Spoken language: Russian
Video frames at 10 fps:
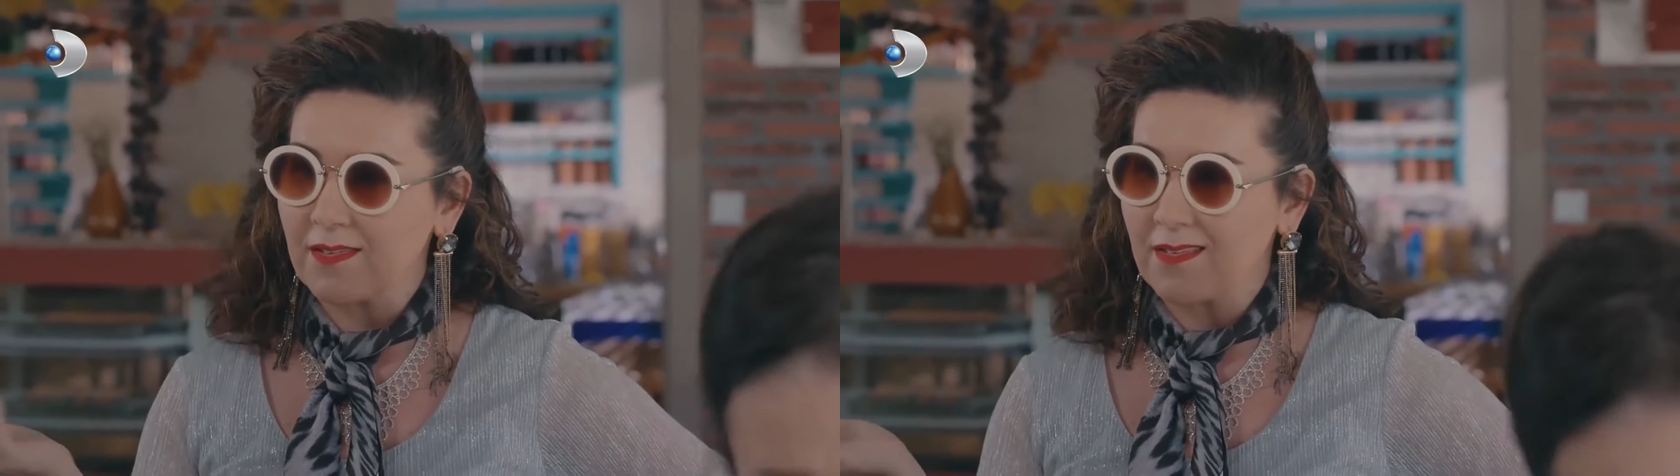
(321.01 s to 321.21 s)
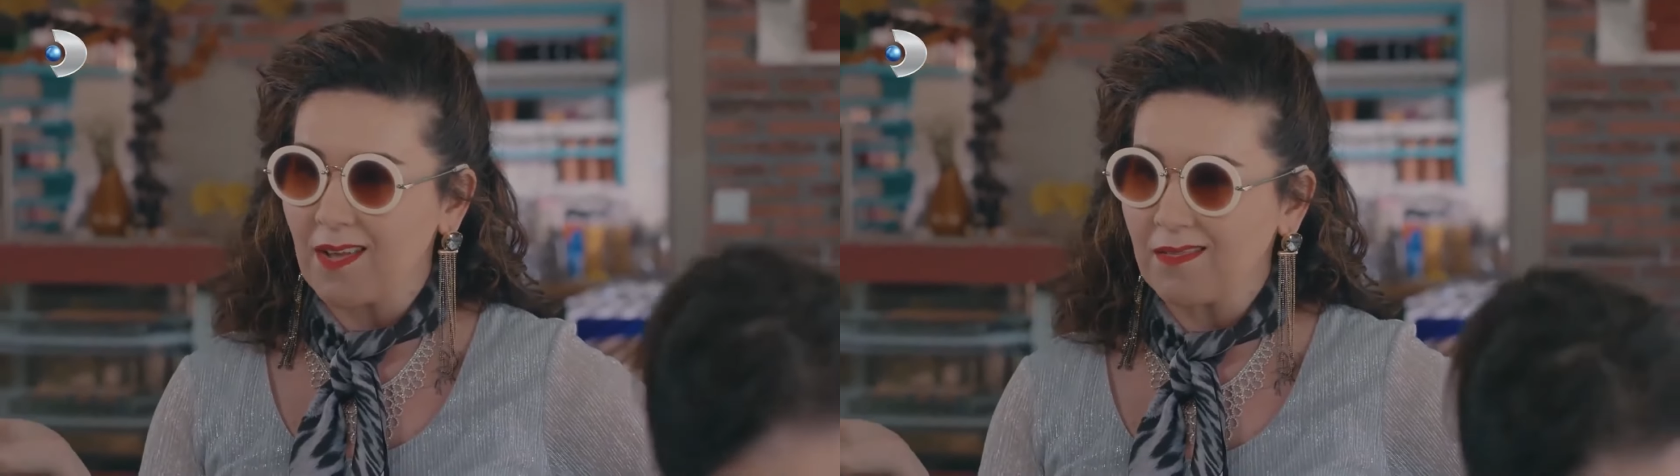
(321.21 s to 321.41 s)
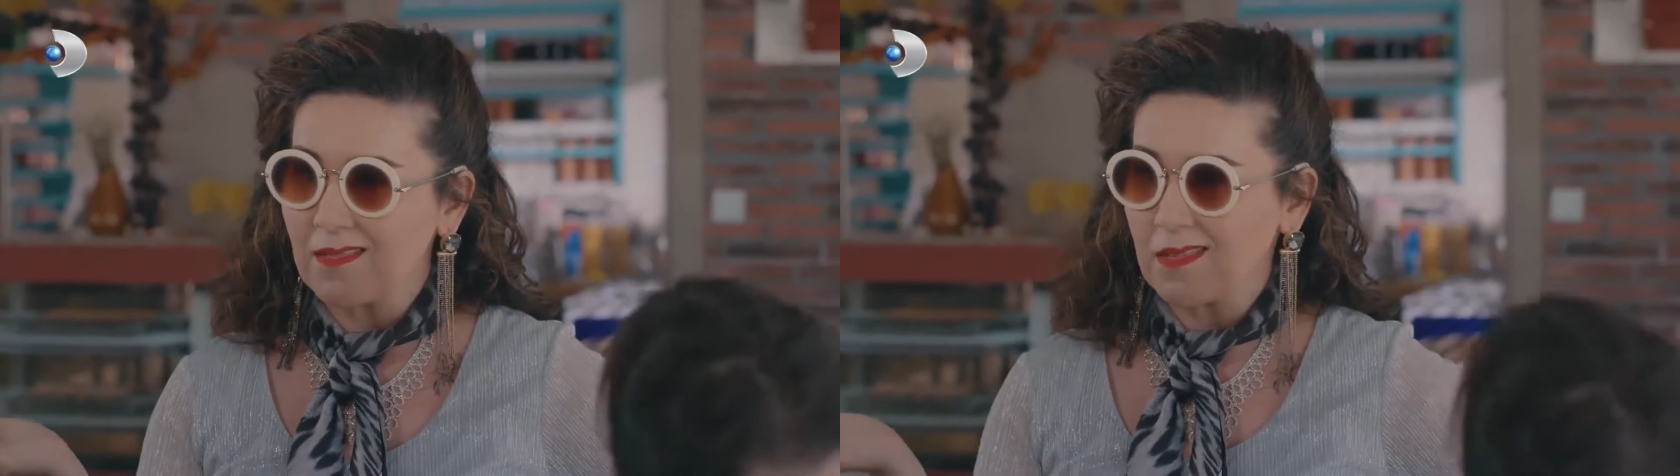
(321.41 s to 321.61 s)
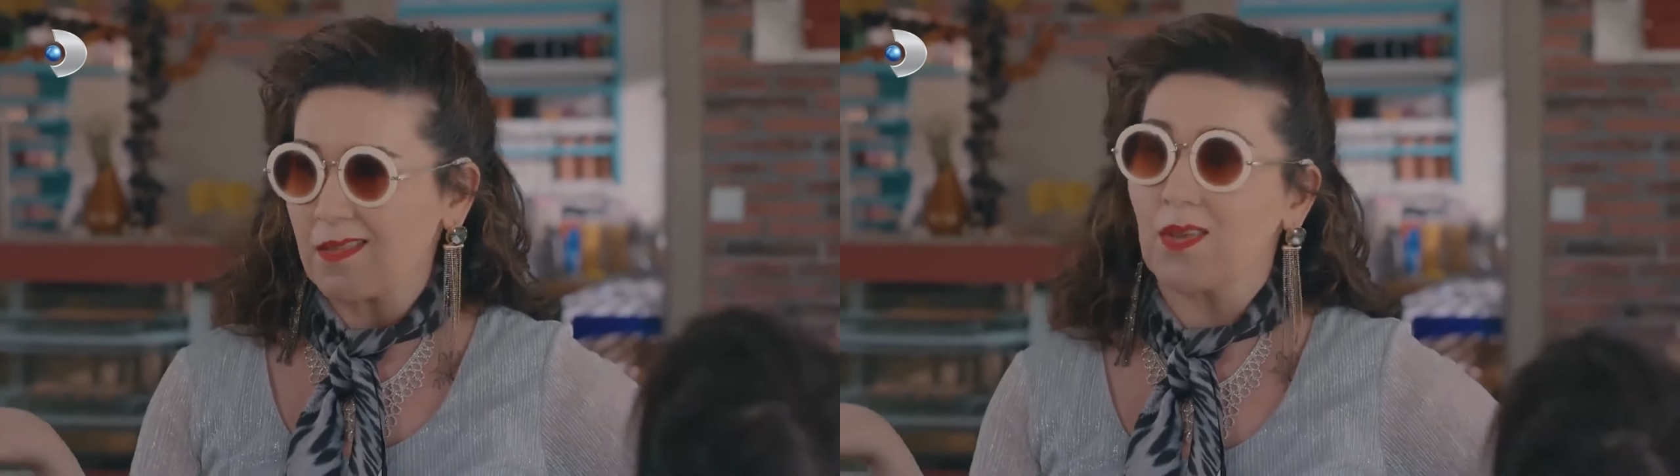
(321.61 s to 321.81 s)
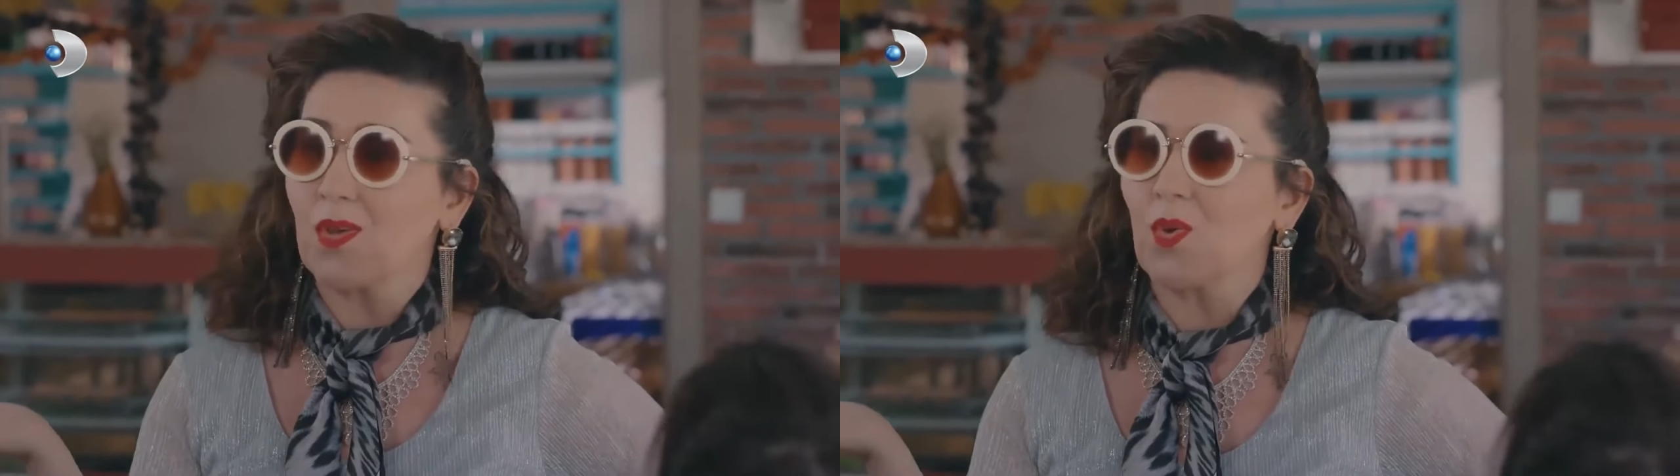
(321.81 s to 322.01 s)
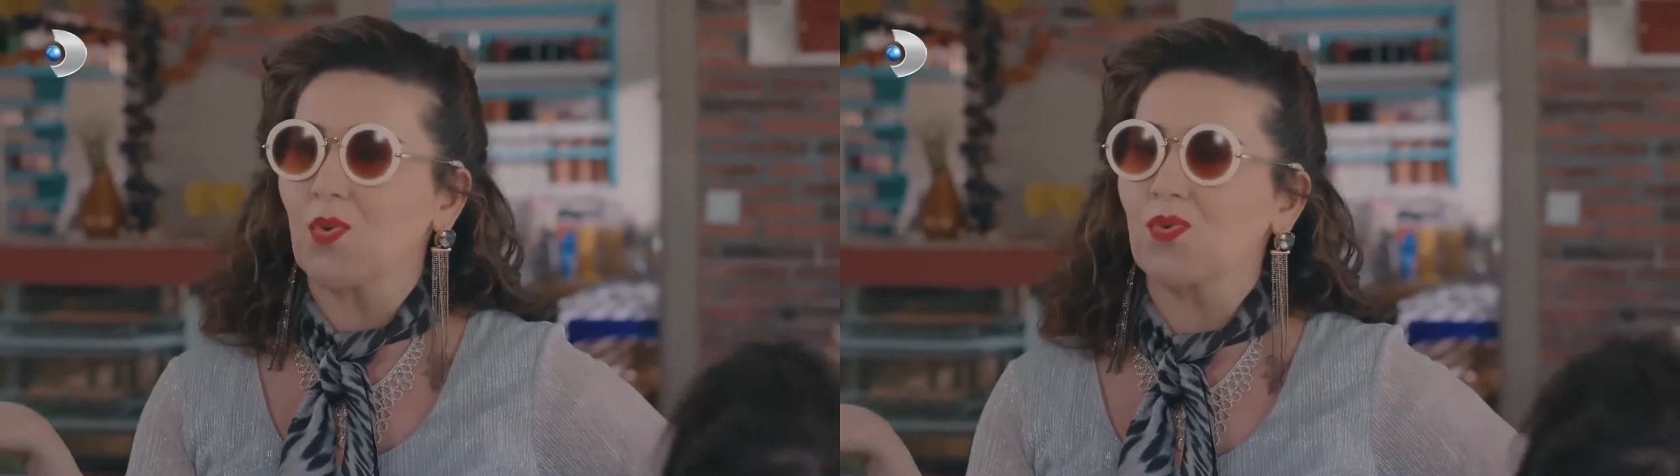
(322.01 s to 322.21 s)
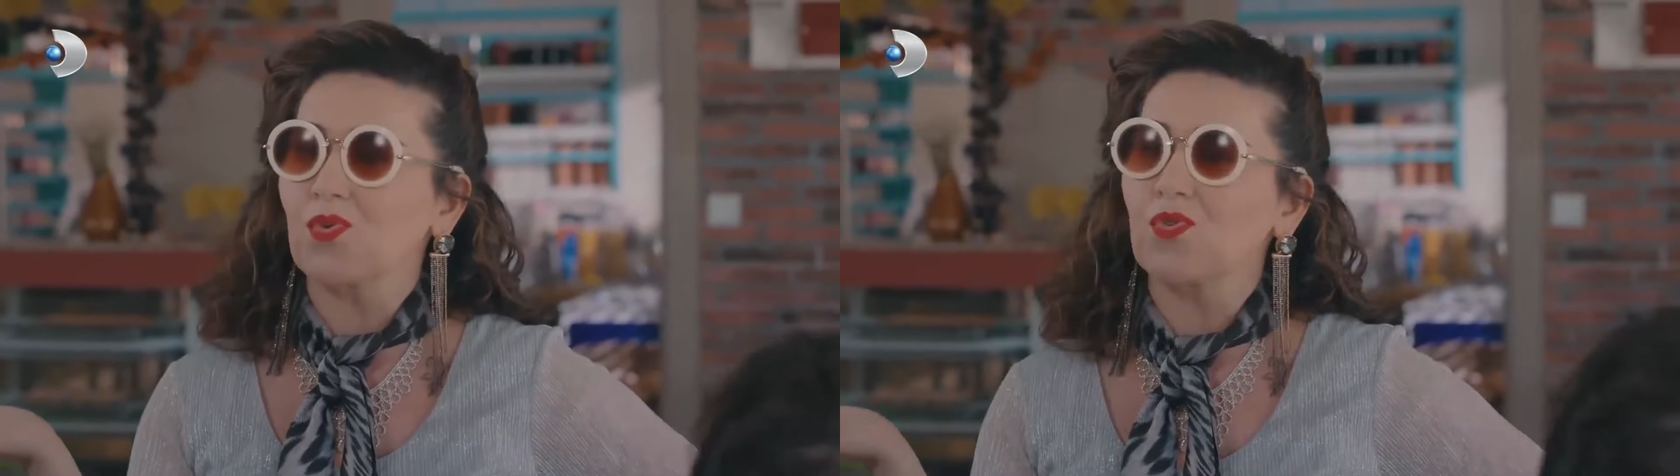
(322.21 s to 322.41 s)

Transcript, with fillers: по крайней мере, ты будешь